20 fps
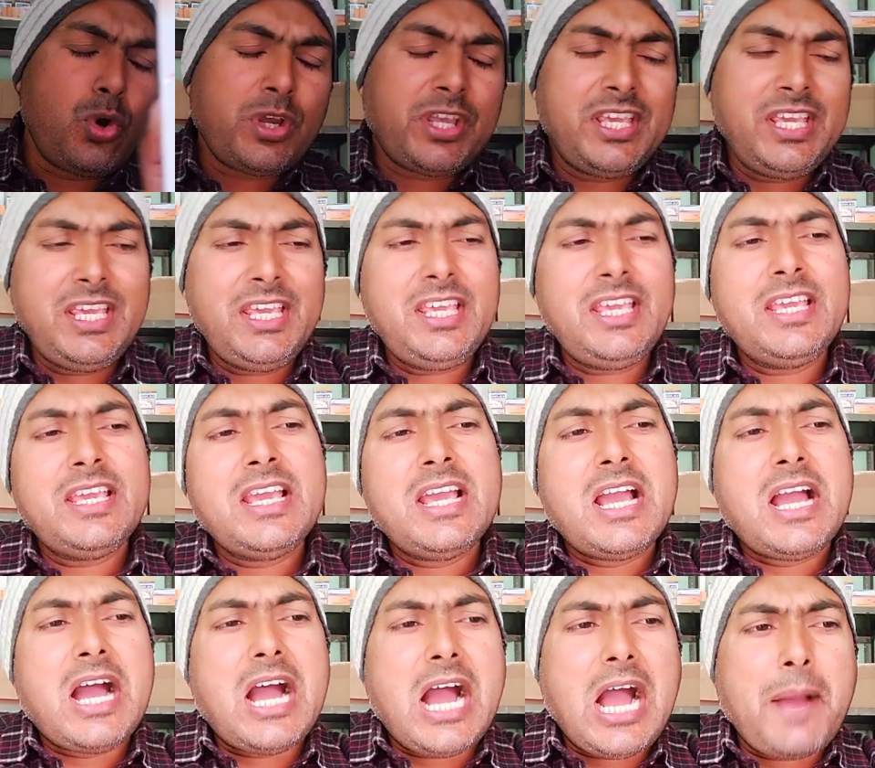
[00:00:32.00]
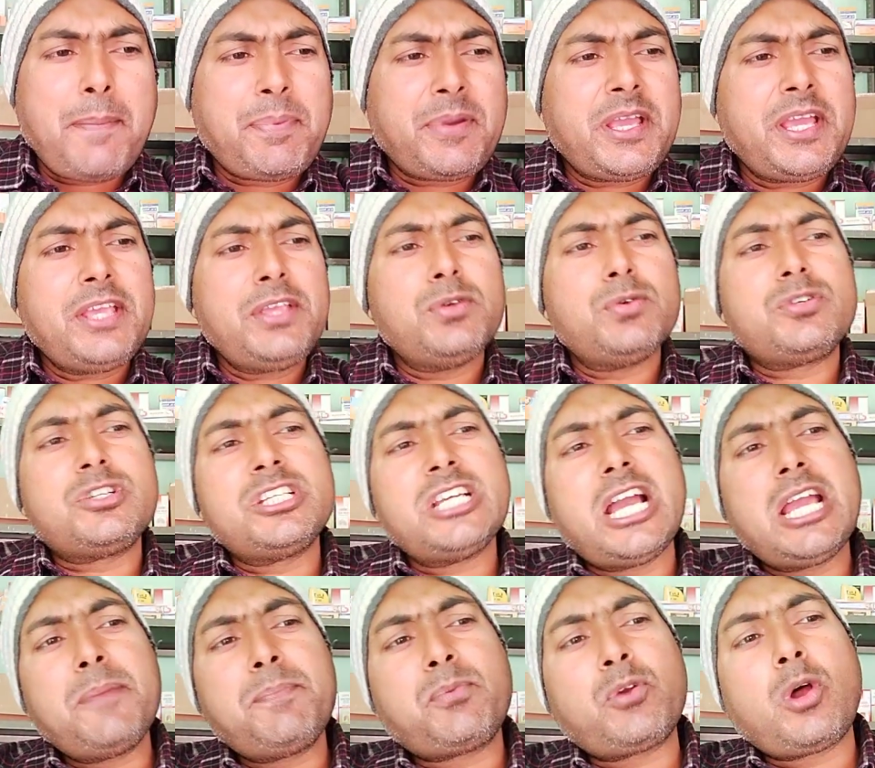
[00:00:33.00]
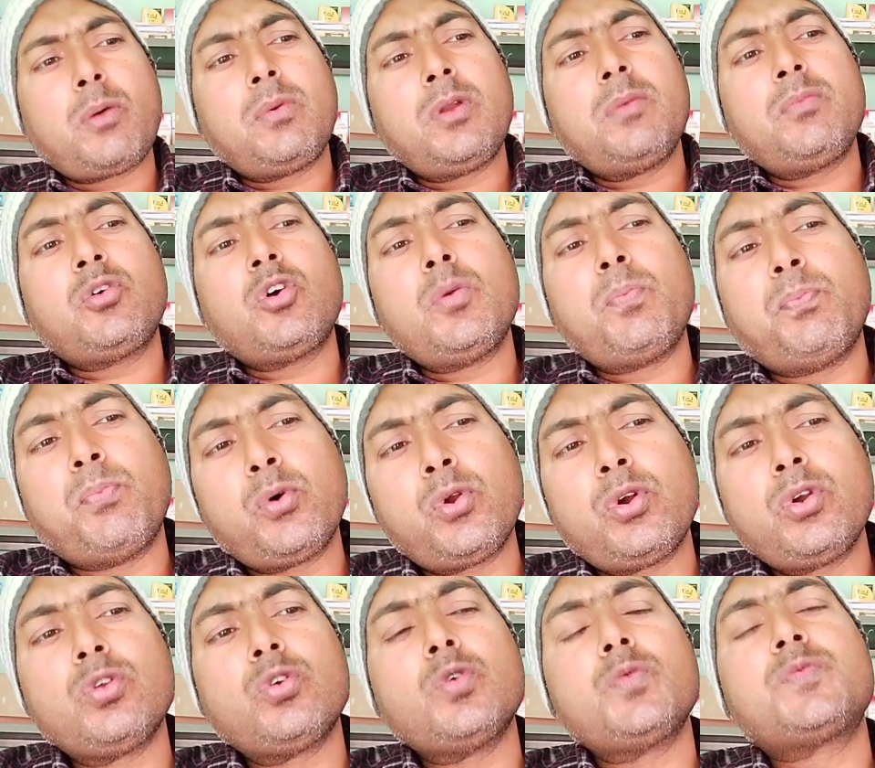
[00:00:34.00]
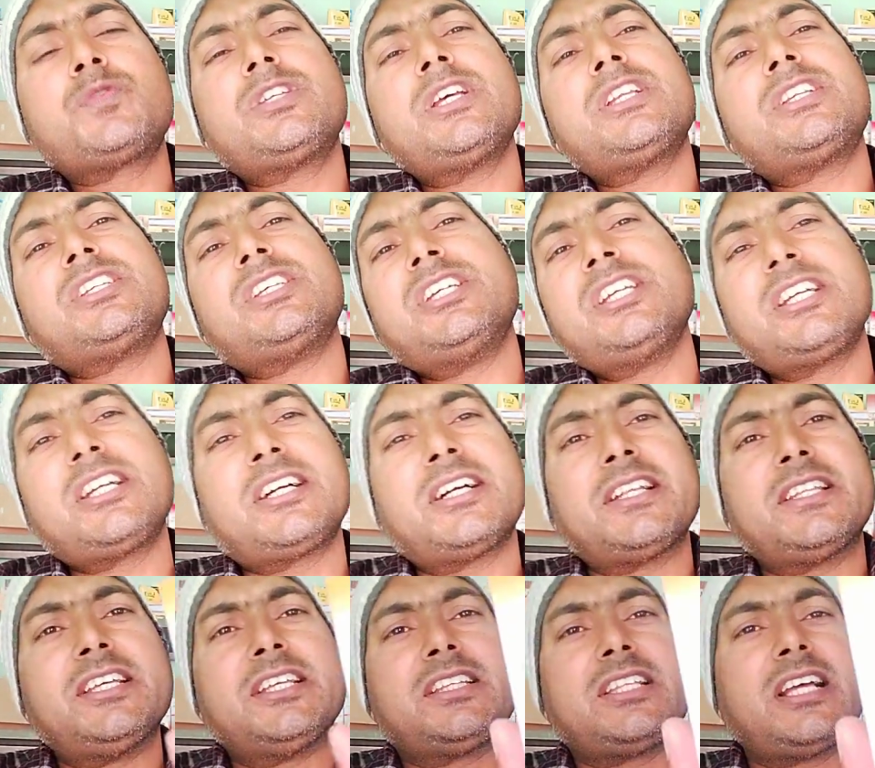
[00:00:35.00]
कि आपके यूटीआई प्रॉब्लम को पूर्ण रूप से ठीक कर देता